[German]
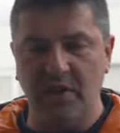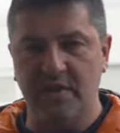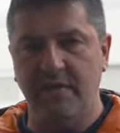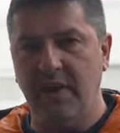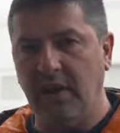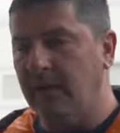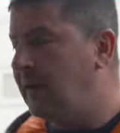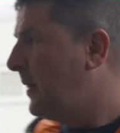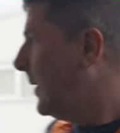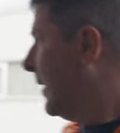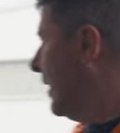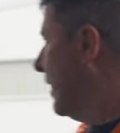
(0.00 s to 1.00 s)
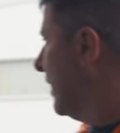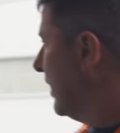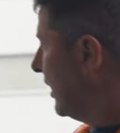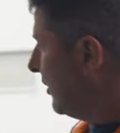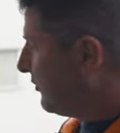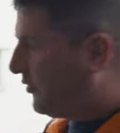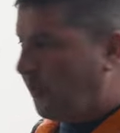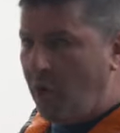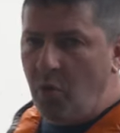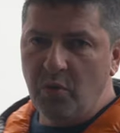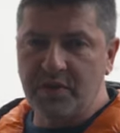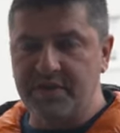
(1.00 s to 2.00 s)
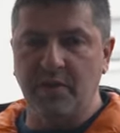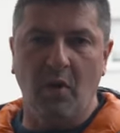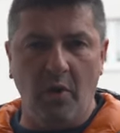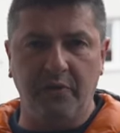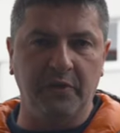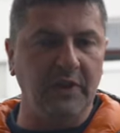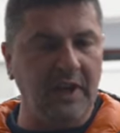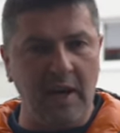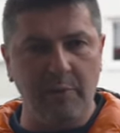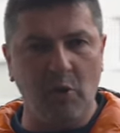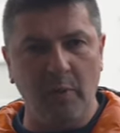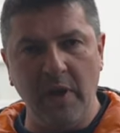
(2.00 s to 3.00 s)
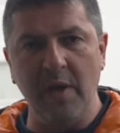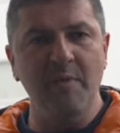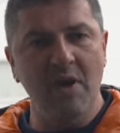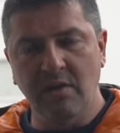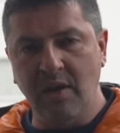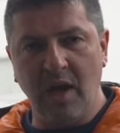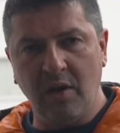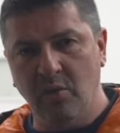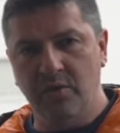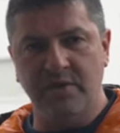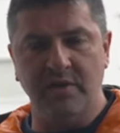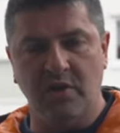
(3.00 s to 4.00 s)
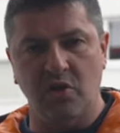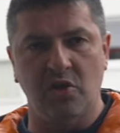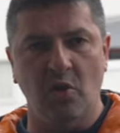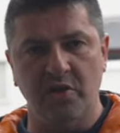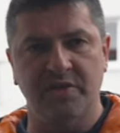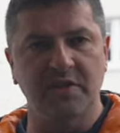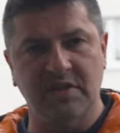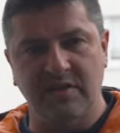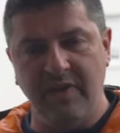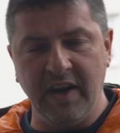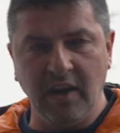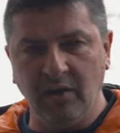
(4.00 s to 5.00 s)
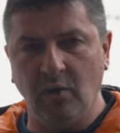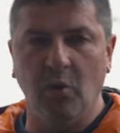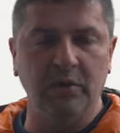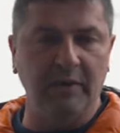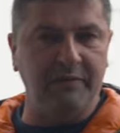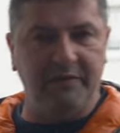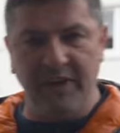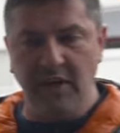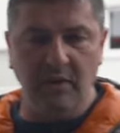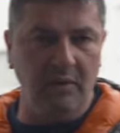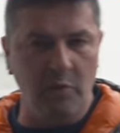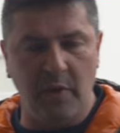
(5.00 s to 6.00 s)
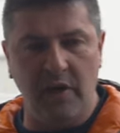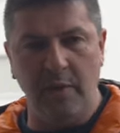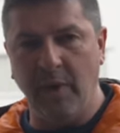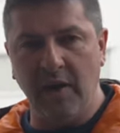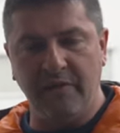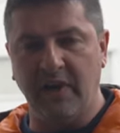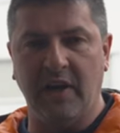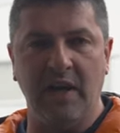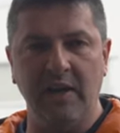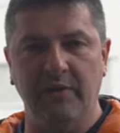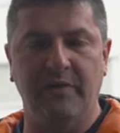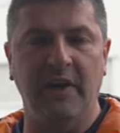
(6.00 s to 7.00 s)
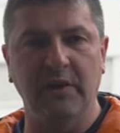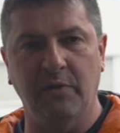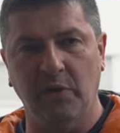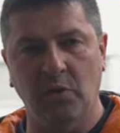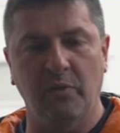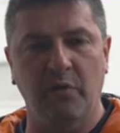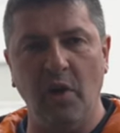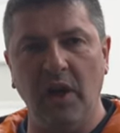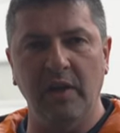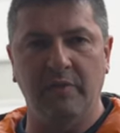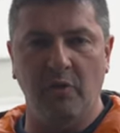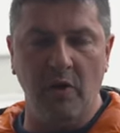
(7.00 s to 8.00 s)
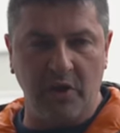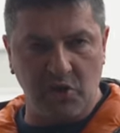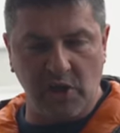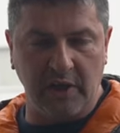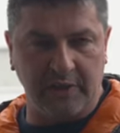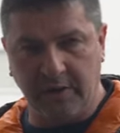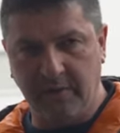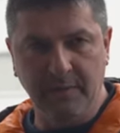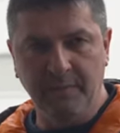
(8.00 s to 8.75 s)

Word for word: Deswegen vor uns offen, kein Problem, nach uns geschlossen, zwingend oder wir übernehmen einfach keine Verantwortung für alle Folgeschritte.